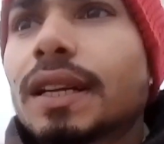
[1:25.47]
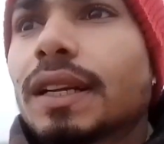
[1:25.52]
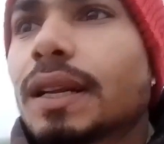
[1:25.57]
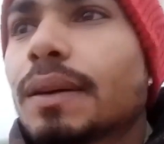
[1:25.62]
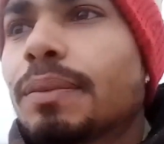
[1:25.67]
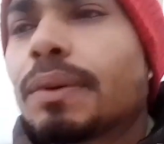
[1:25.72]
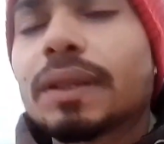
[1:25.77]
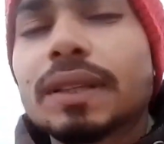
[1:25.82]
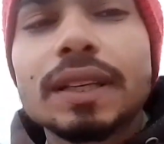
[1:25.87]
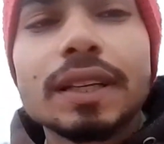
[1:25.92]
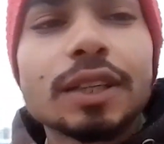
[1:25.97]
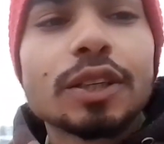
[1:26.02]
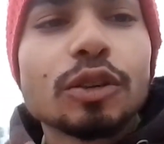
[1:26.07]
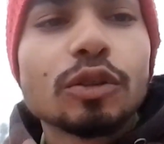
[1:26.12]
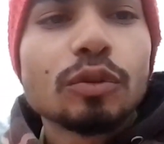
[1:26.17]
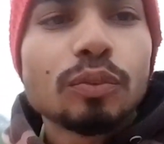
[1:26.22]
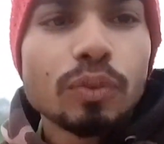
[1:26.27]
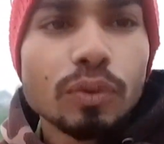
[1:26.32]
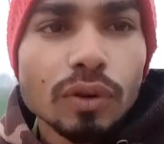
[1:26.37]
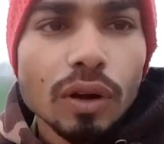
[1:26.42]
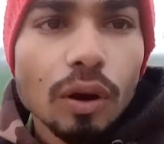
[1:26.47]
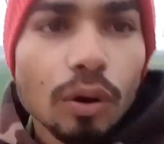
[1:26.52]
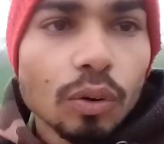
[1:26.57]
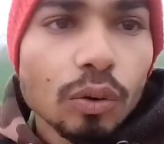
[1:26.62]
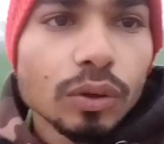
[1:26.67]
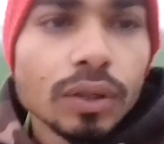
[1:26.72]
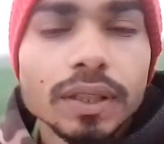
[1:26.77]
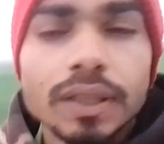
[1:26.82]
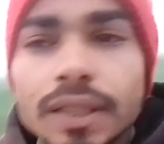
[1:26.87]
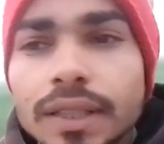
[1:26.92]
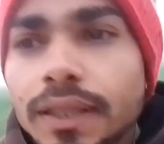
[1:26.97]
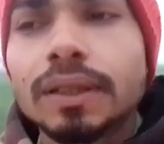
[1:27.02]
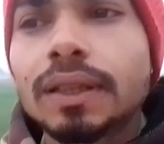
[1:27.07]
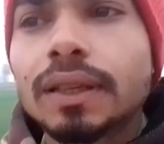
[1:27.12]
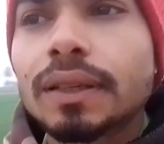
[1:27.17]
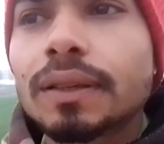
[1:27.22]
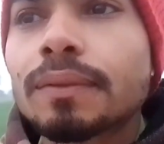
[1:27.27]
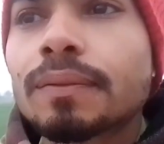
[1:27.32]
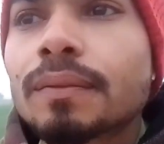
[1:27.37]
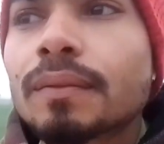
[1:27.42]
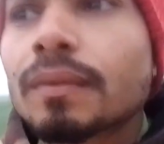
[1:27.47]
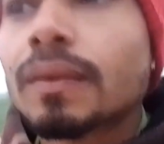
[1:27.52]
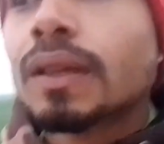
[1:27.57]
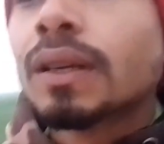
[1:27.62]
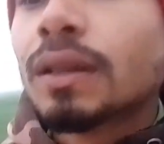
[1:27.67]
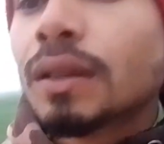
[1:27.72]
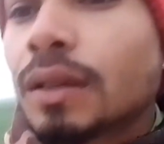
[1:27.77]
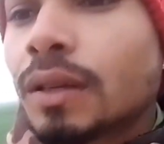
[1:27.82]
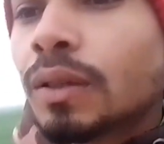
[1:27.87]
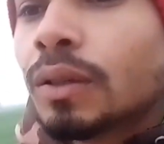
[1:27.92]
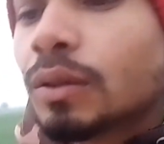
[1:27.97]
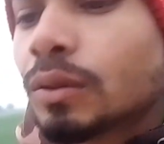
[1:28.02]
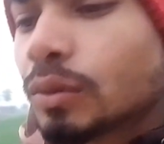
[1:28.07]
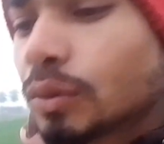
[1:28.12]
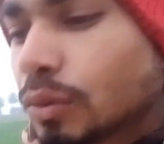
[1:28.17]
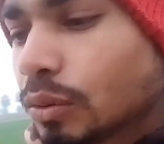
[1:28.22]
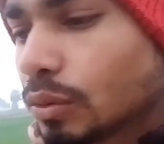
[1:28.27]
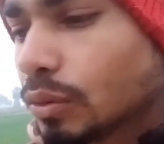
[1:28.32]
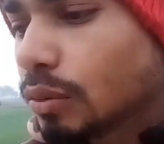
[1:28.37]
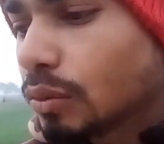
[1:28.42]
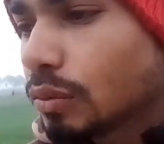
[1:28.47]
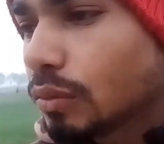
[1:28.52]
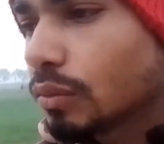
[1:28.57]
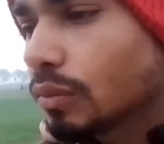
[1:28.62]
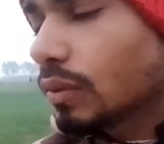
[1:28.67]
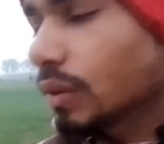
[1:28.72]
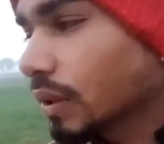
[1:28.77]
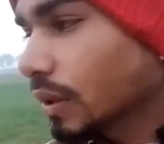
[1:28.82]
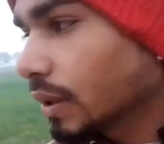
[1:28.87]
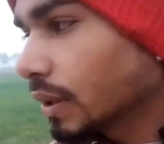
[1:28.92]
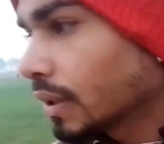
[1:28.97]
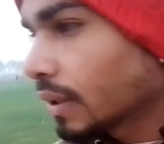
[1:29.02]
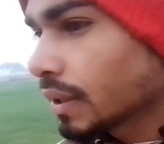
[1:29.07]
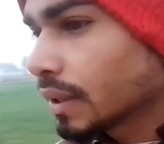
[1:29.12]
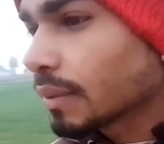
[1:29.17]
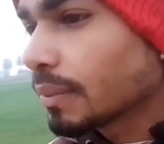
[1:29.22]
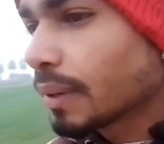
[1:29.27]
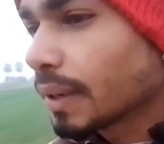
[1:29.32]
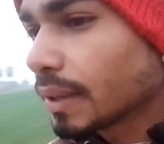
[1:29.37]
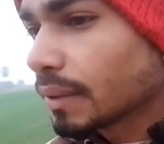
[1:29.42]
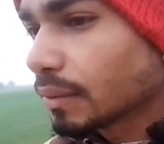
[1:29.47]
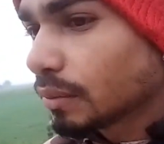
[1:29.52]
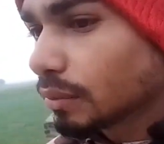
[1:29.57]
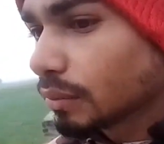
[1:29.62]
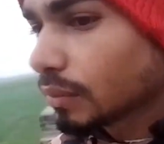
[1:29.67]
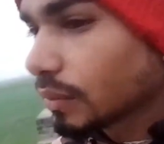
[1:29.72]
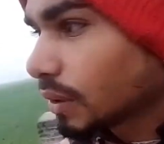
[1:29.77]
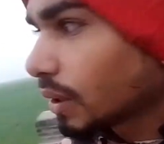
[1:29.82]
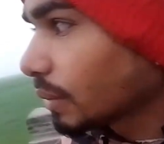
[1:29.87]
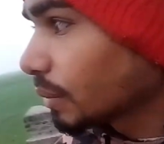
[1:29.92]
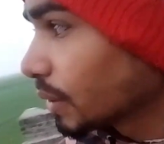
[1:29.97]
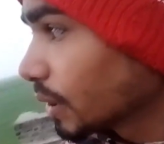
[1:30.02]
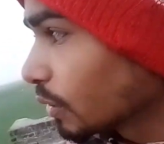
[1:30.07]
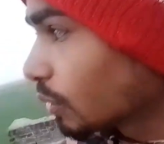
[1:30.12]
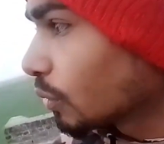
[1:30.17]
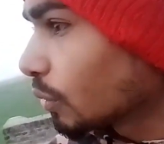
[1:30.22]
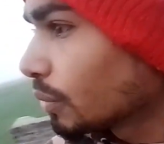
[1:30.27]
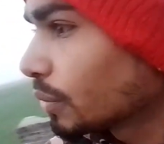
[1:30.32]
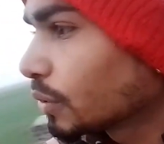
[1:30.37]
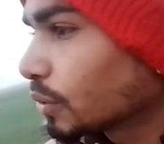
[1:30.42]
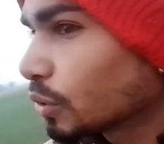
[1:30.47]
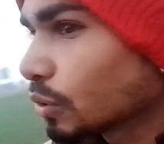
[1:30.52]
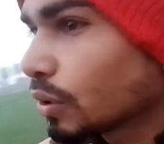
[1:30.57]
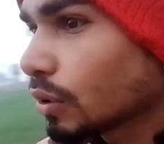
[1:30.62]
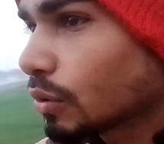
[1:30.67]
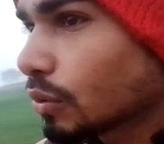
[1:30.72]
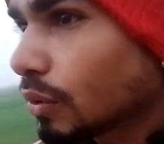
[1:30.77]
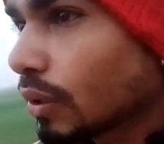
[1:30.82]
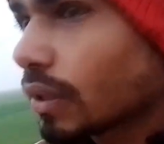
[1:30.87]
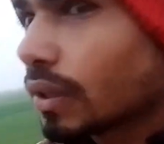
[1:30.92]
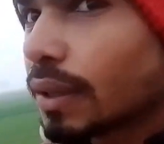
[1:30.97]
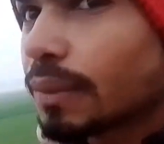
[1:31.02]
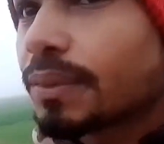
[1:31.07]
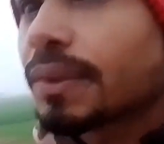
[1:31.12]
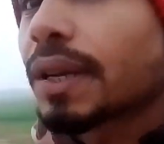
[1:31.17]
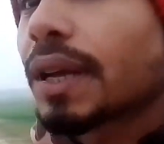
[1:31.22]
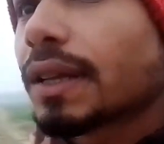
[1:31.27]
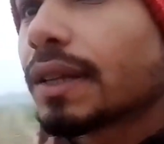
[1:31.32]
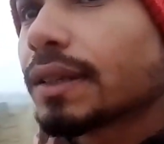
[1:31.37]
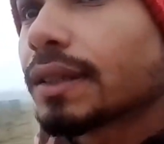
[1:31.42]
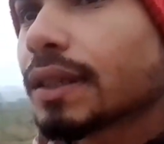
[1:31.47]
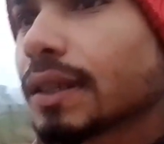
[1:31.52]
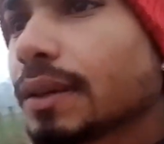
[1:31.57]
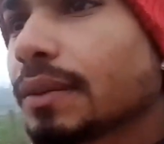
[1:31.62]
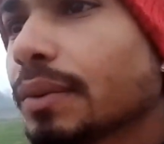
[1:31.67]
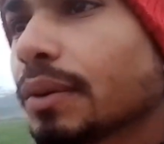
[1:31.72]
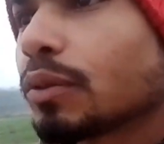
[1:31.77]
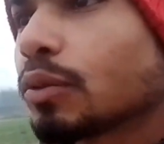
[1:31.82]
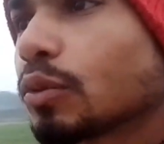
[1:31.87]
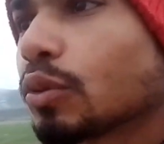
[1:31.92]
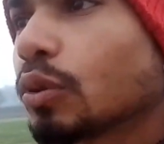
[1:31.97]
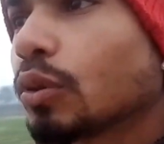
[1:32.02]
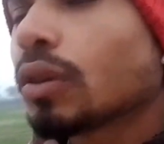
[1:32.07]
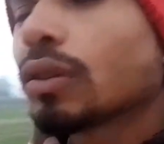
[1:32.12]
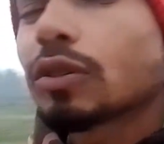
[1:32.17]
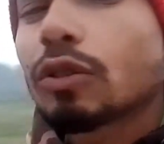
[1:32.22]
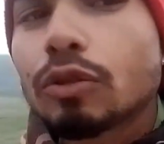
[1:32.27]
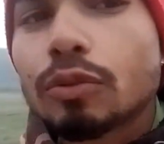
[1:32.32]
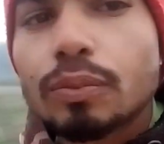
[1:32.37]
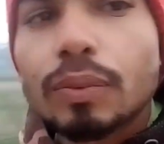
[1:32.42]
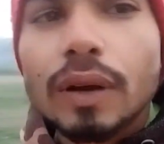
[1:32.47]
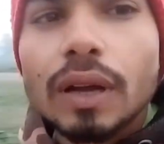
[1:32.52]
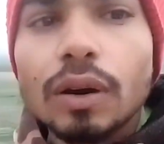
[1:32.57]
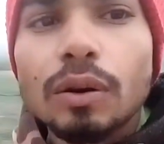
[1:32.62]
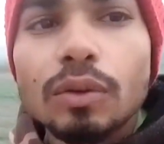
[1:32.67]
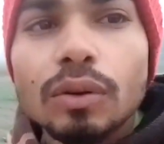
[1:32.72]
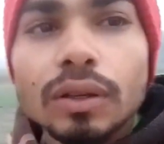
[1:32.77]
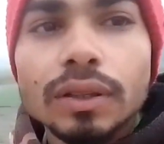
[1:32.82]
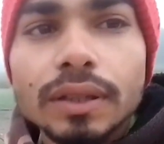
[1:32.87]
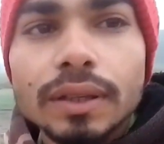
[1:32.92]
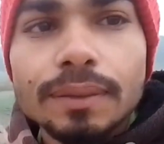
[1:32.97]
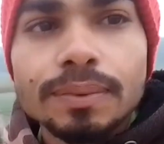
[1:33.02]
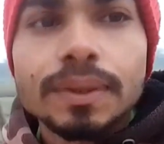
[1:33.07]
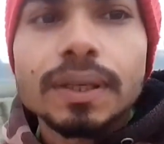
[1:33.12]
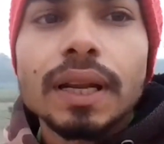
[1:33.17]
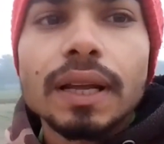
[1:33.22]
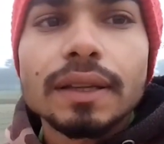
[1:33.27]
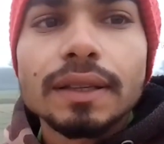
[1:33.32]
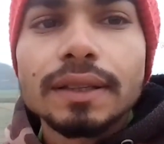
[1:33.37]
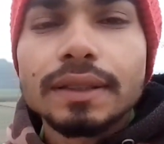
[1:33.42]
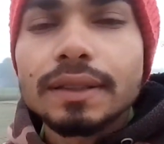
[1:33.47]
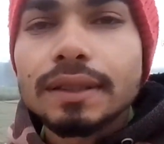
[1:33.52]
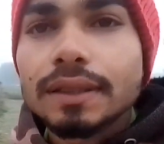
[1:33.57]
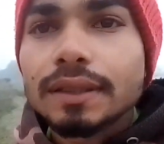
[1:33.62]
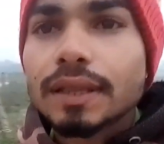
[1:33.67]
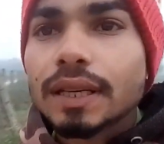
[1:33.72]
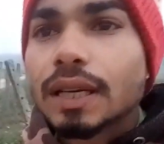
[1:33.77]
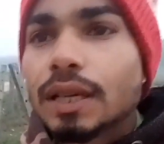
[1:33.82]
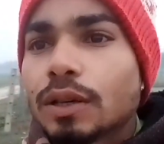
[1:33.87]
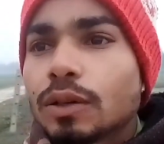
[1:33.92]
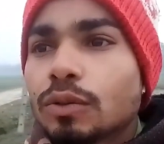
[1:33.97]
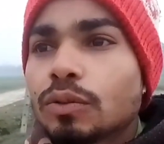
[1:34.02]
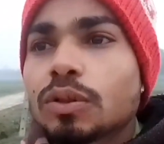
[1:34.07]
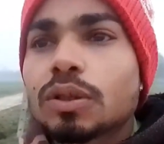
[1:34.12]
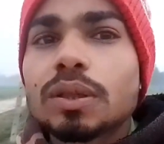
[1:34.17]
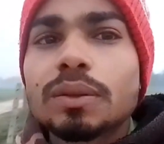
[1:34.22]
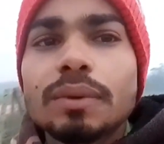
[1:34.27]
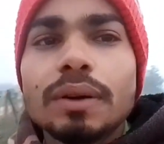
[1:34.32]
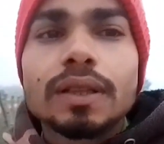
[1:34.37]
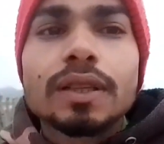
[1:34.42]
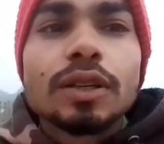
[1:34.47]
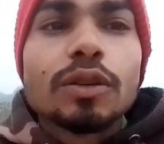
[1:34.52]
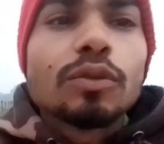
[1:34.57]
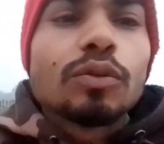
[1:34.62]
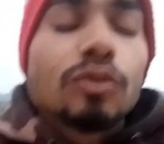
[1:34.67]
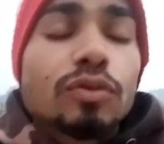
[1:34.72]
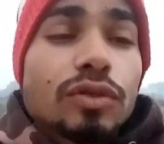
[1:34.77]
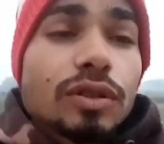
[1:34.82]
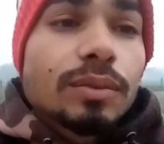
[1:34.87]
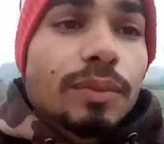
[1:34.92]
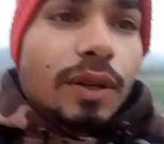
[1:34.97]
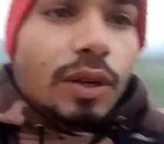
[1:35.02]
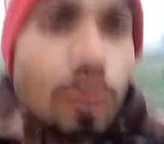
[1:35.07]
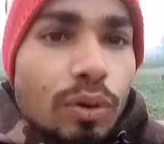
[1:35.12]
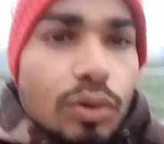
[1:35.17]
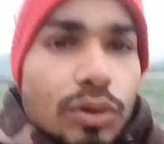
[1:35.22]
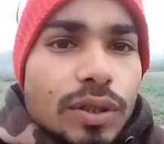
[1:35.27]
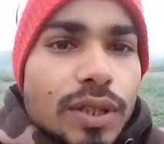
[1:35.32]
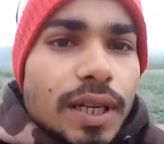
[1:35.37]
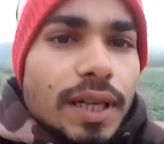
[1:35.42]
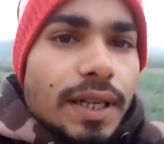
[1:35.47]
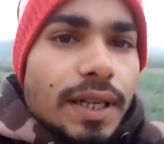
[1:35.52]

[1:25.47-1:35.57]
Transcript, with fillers: है गेहूँ पूरा होने के लिए तो एक बार अभी देखो अभी छोटा छोटा तब चला देंगे एक बार छोटा सा और बड़ा होगा तब चला देंगे उसके बाद गेहूँ उसी में हो जाएगा